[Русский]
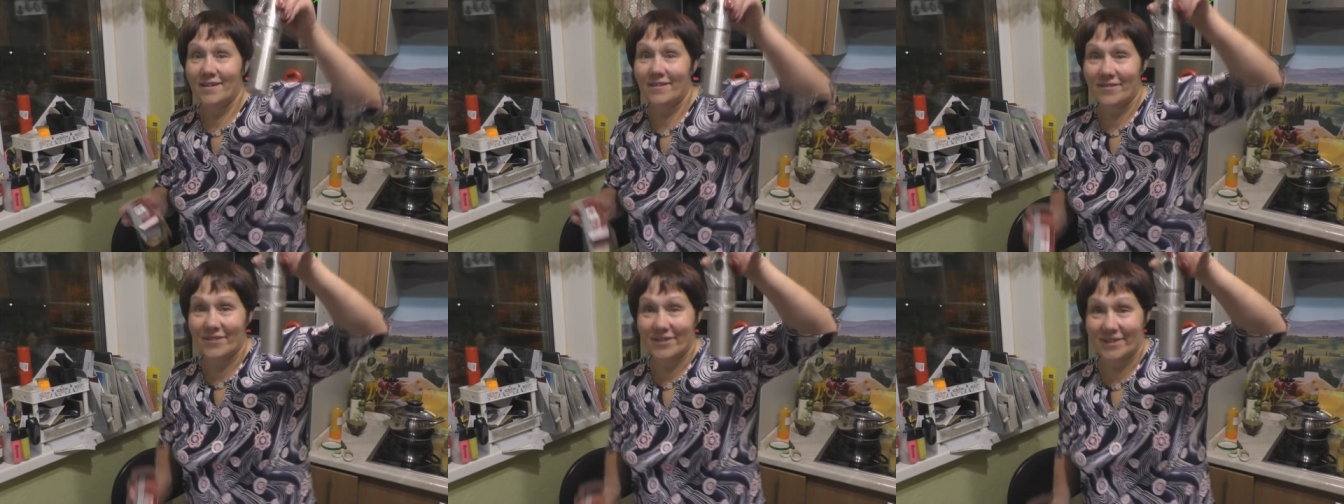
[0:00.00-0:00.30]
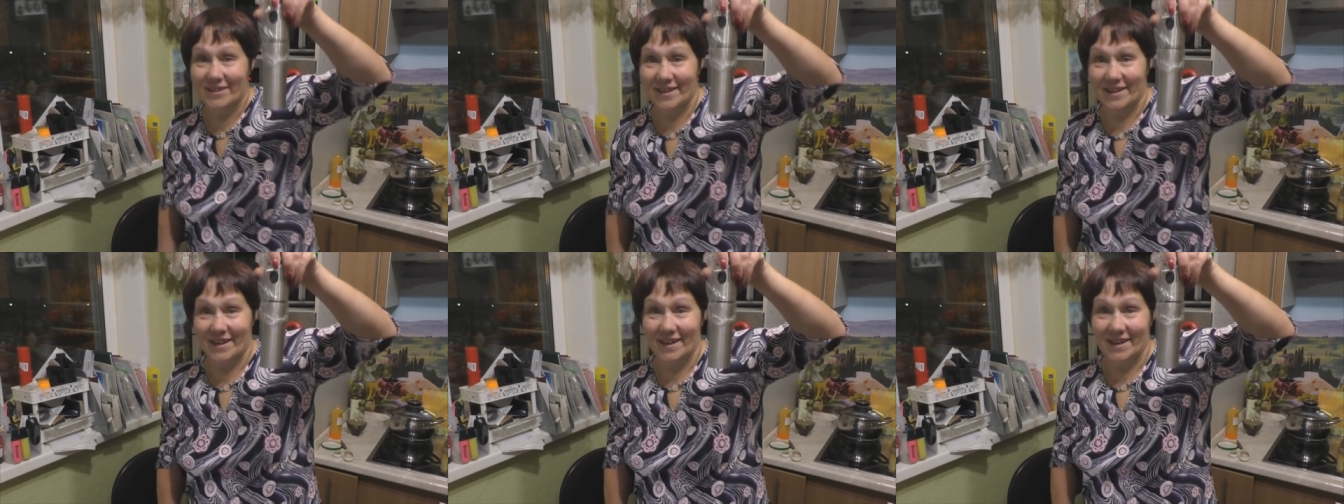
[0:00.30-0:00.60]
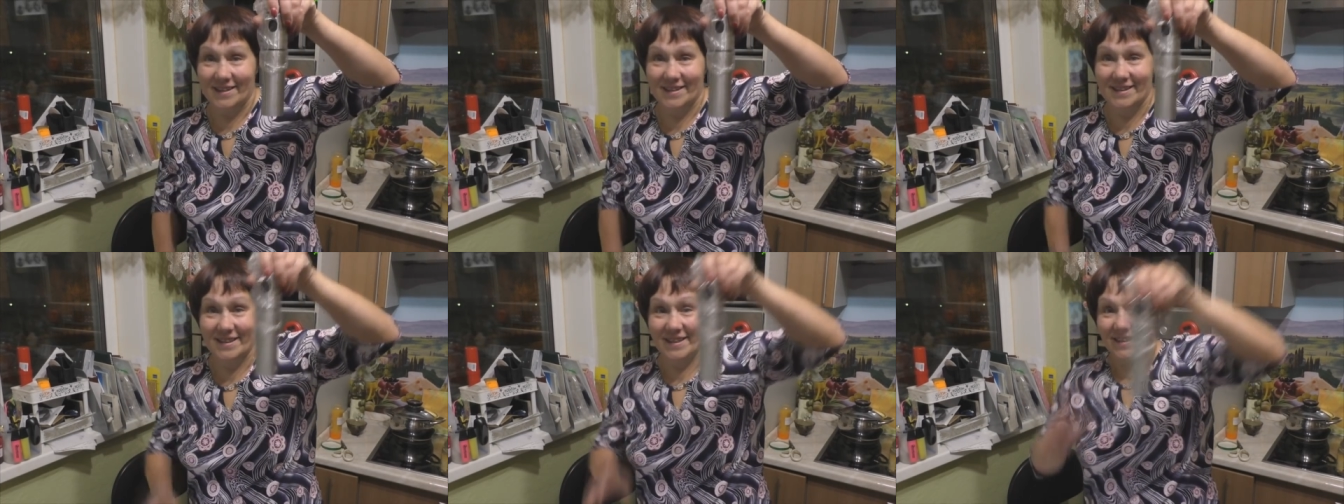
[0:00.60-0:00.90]
вот
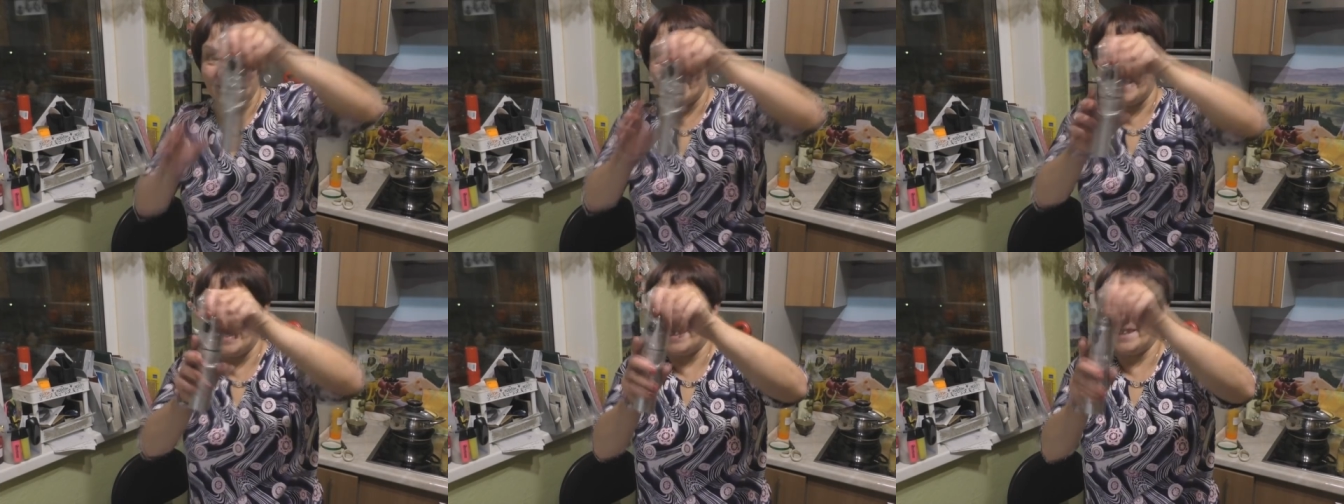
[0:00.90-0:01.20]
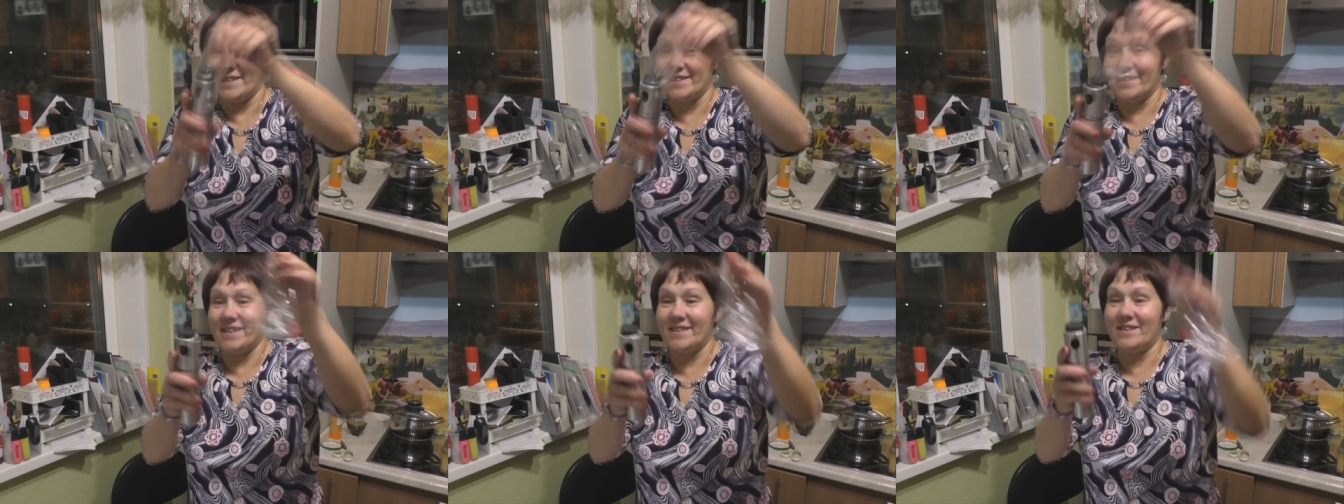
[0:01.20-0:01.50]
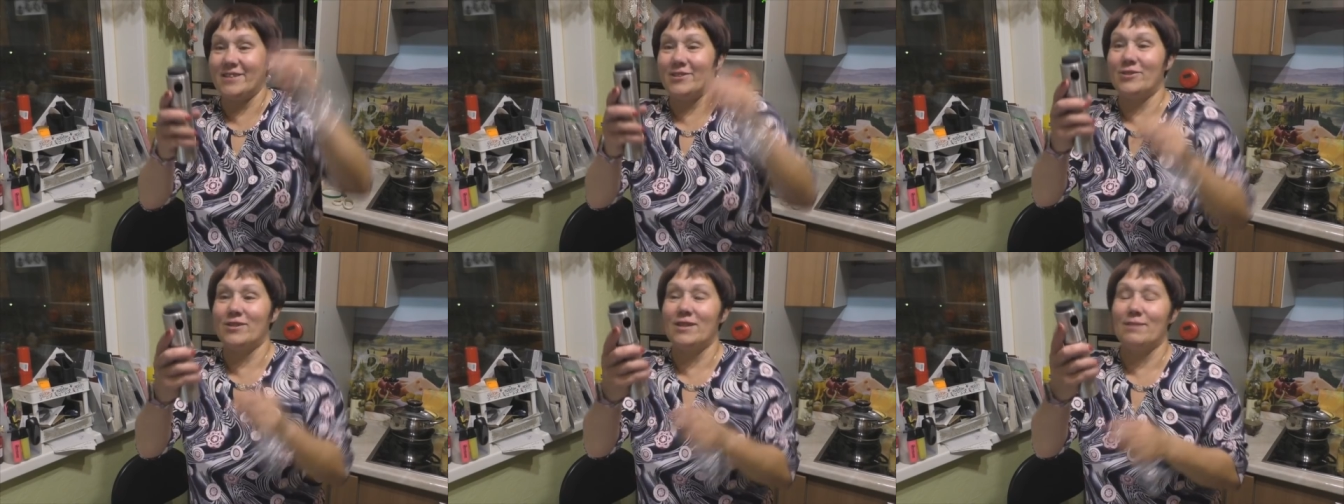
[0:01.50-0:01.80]
такая, салатики.
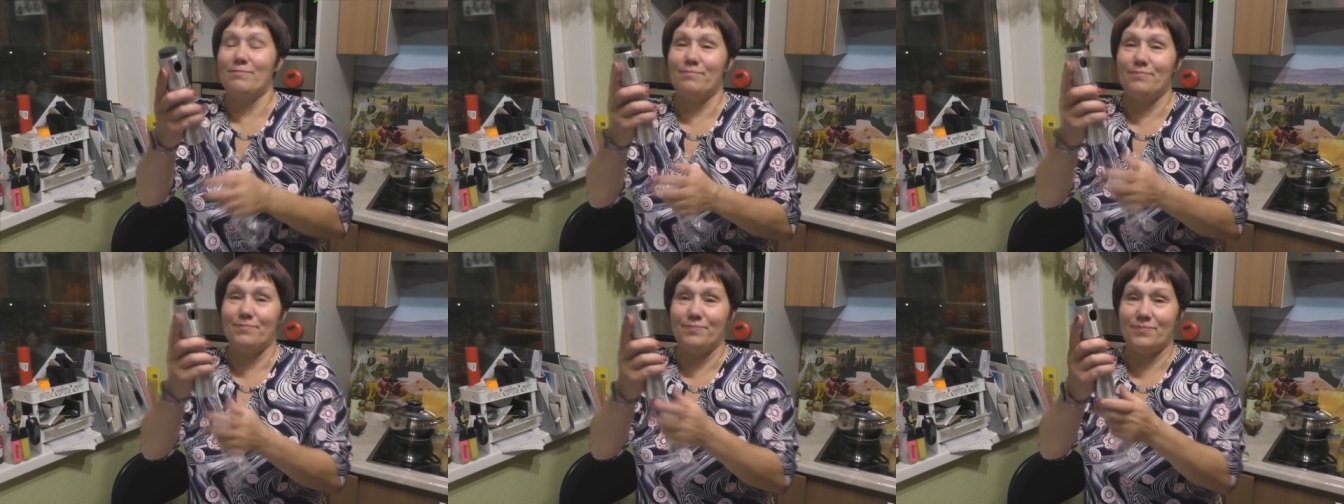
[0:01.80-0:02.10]
Знаете, всегда